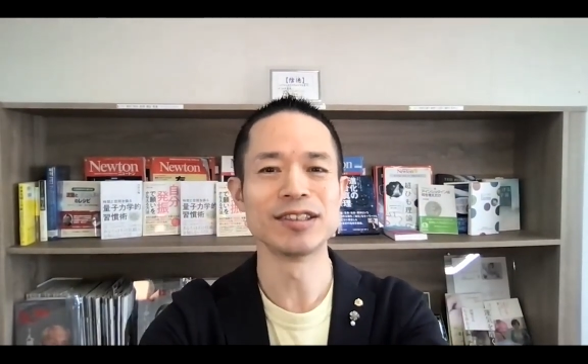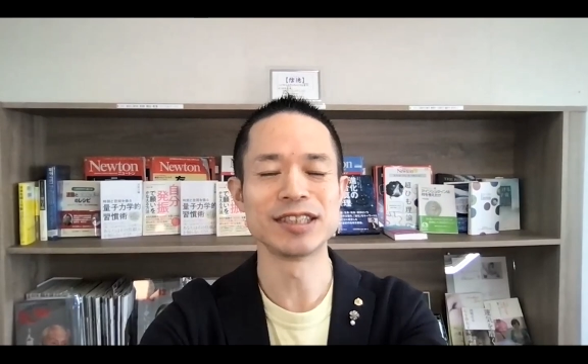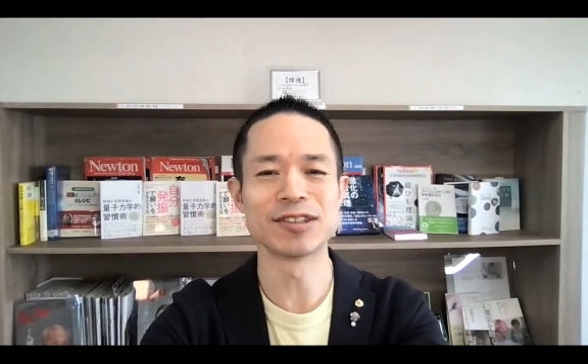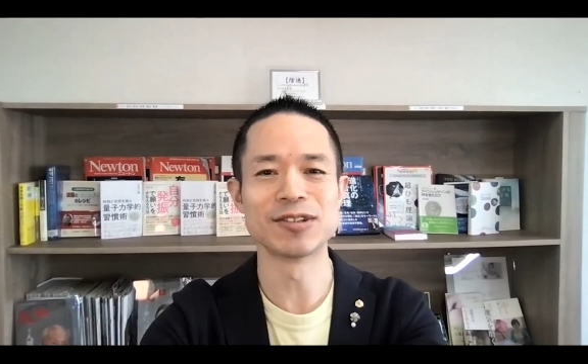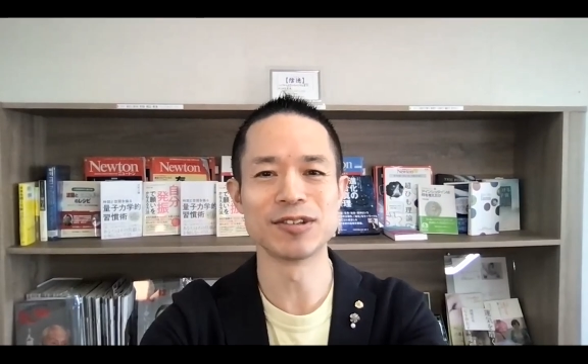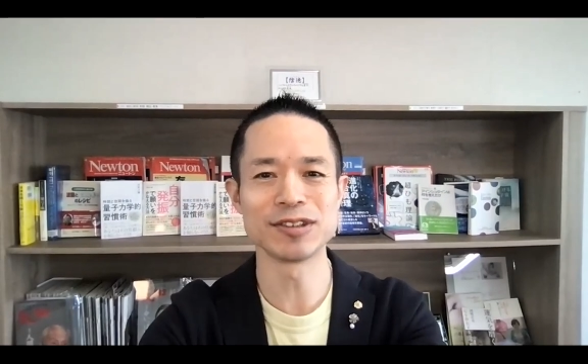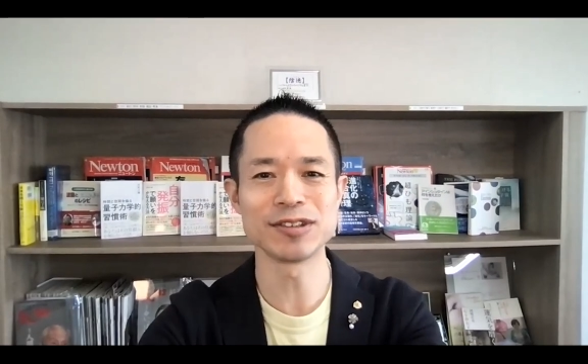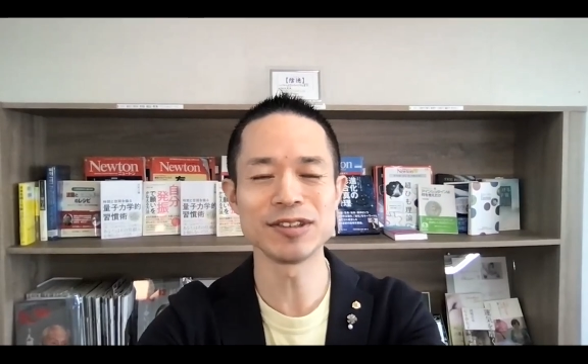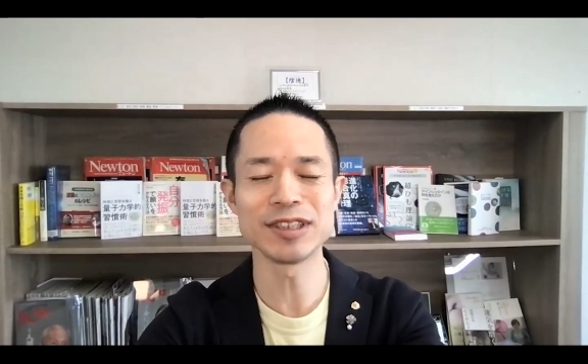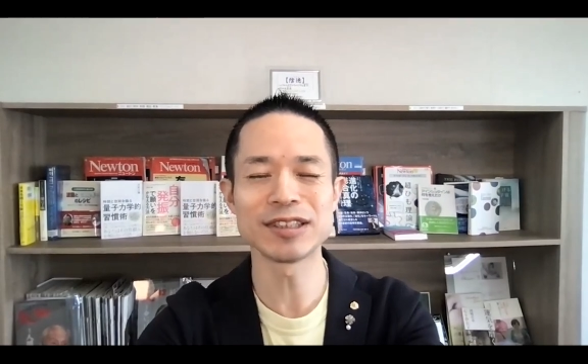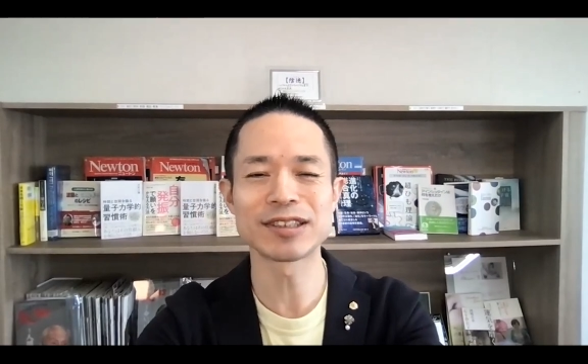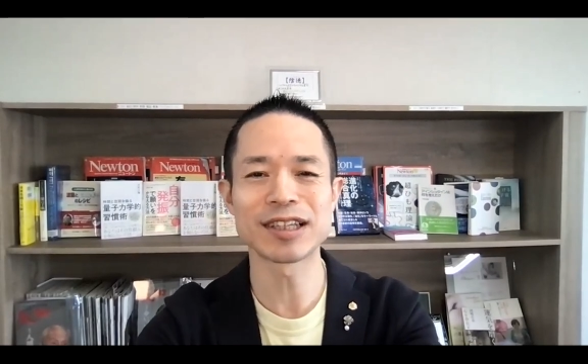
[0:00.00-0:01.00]
じゃあどういうふう
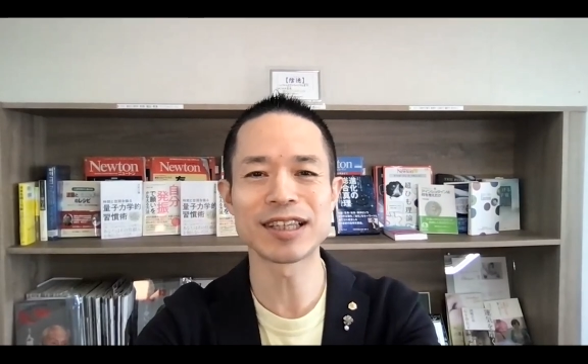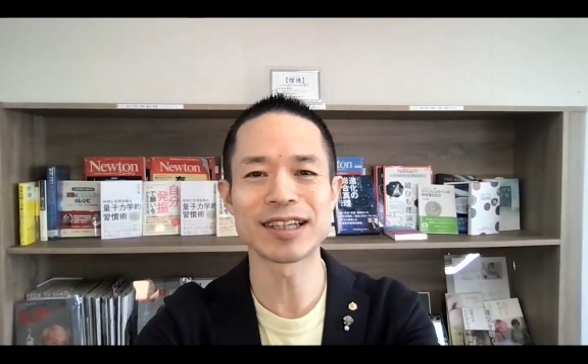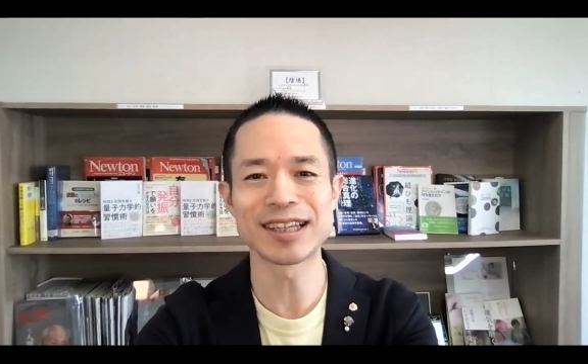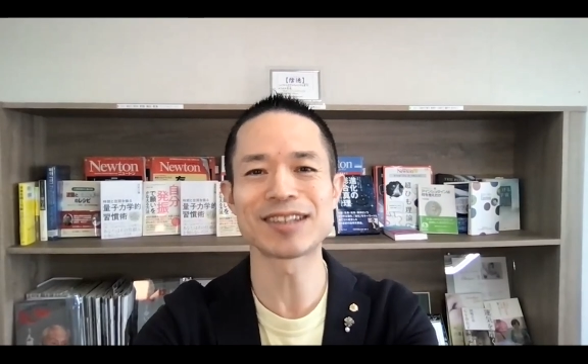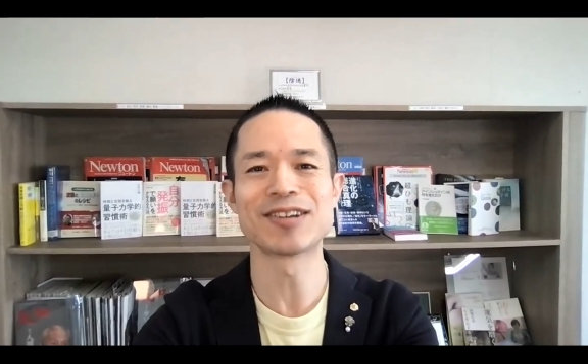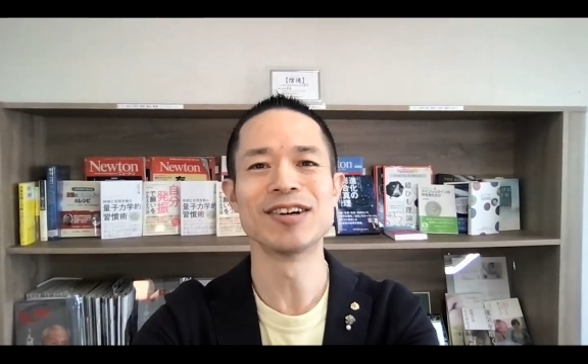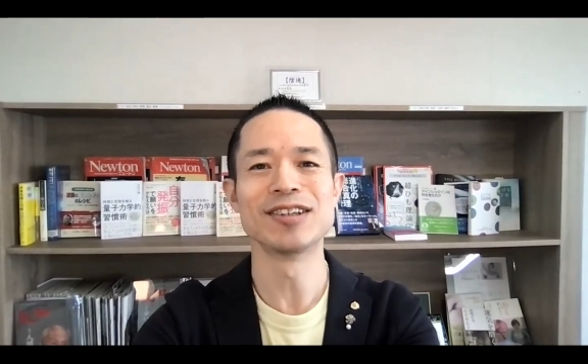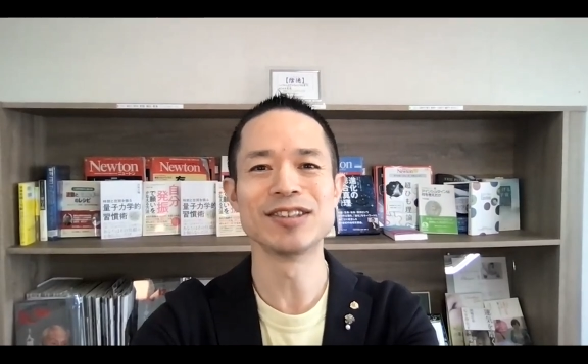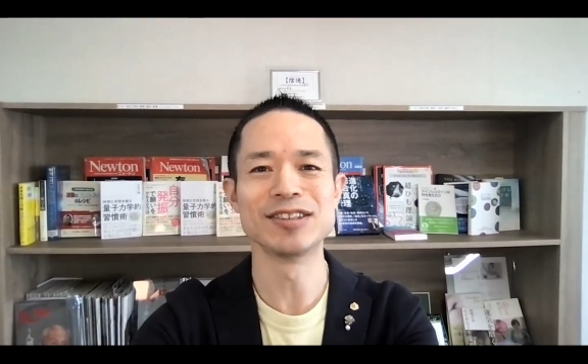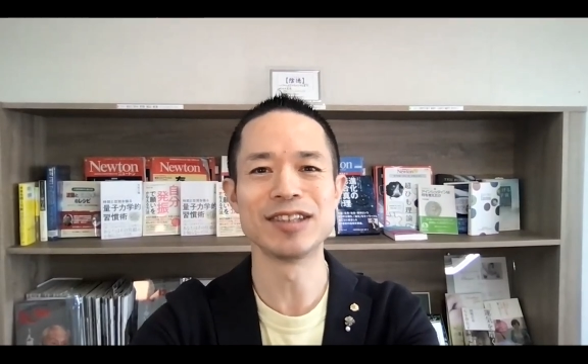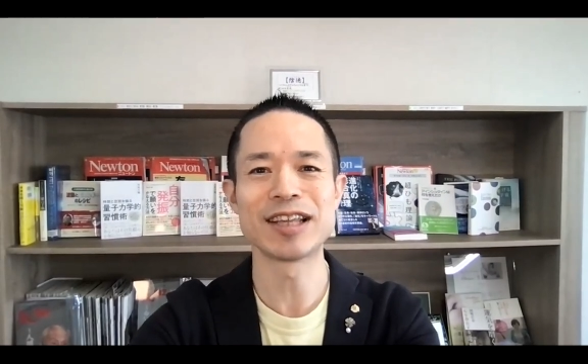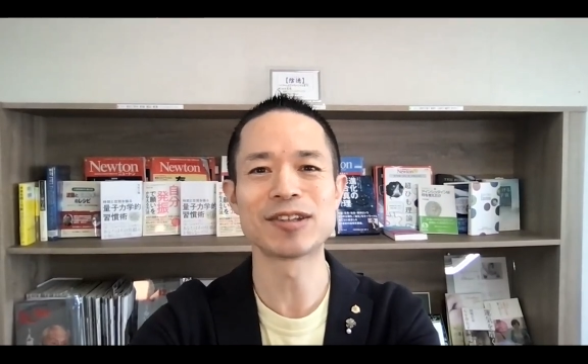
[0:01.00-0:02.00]
に言ったらいいかなと
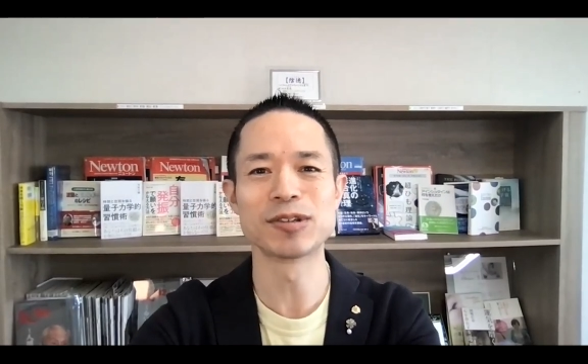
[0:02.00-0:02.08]
いうね、